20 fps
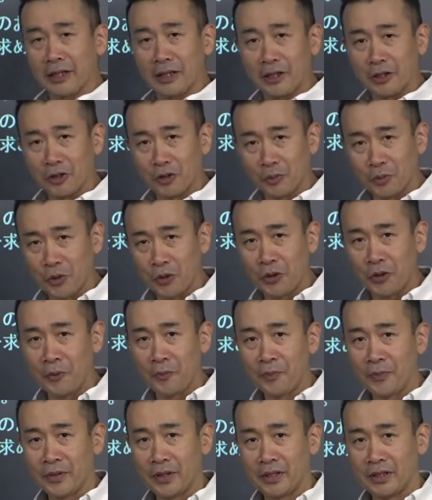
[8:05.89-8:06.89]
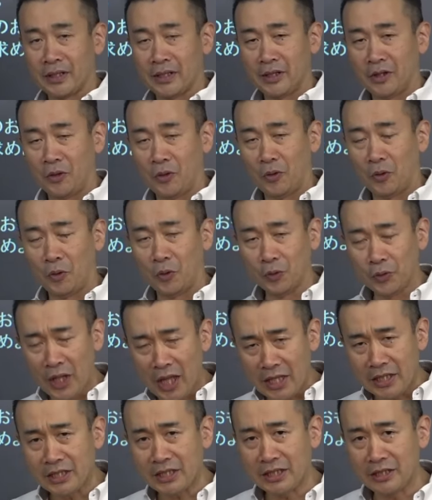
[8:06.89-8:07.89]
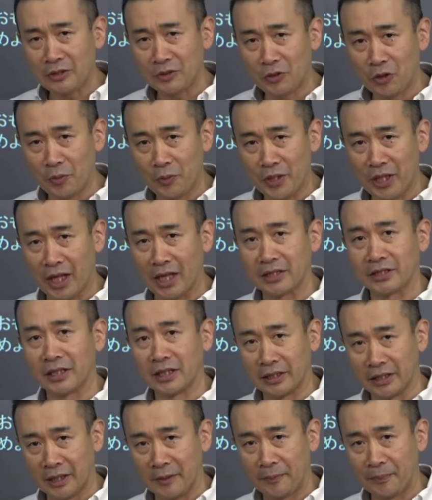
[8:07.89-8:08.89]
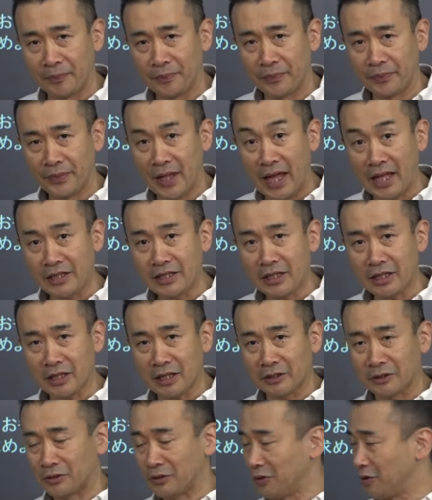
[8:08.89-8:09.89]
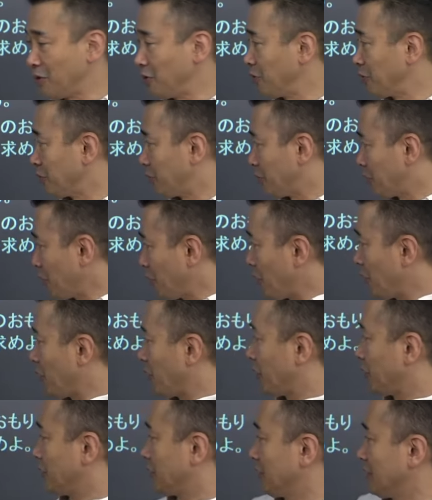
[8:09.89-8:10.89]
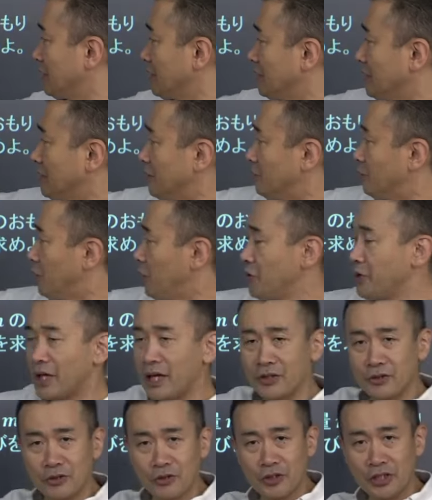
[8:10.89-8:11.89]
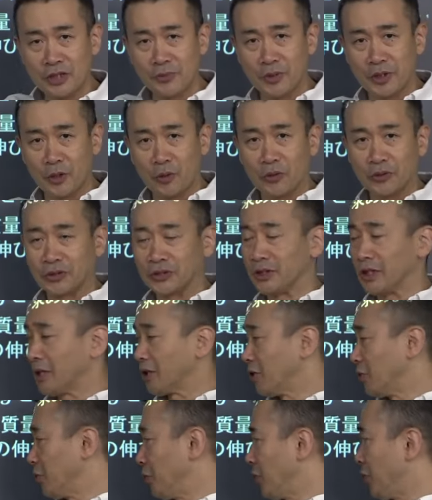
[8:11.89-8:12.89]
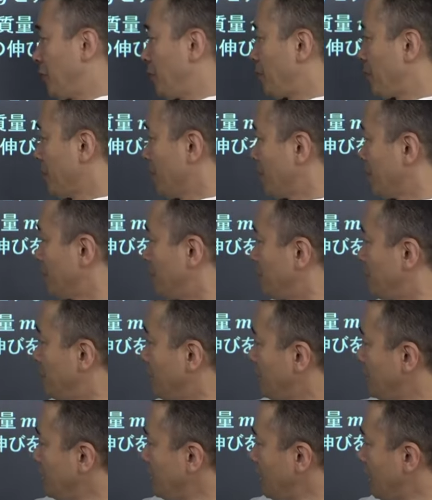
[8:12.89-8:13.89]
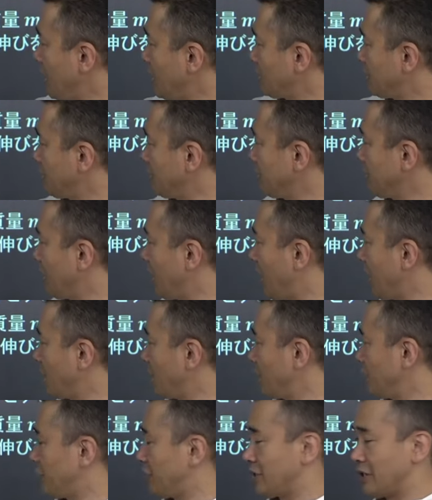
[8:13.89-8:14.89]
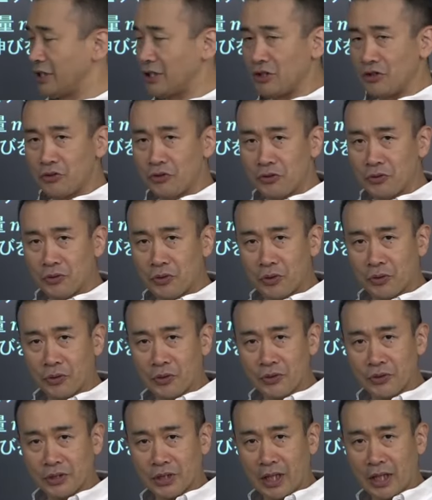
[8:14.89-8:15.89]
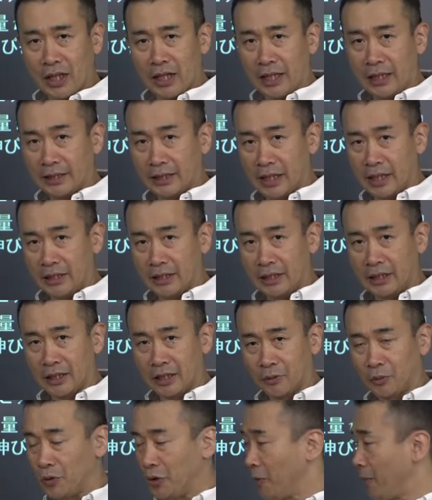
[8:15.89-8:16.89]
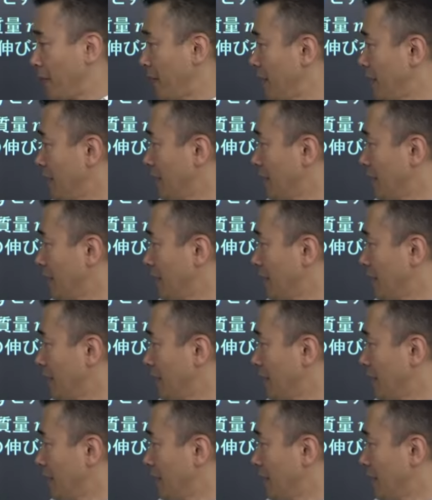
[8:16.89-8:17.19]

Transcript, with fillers: だけども同じ伸びなはずなんだなぜかっていうともう一回随一見てほしいんだけども右端に mg ニュートンの力が働いてんだけども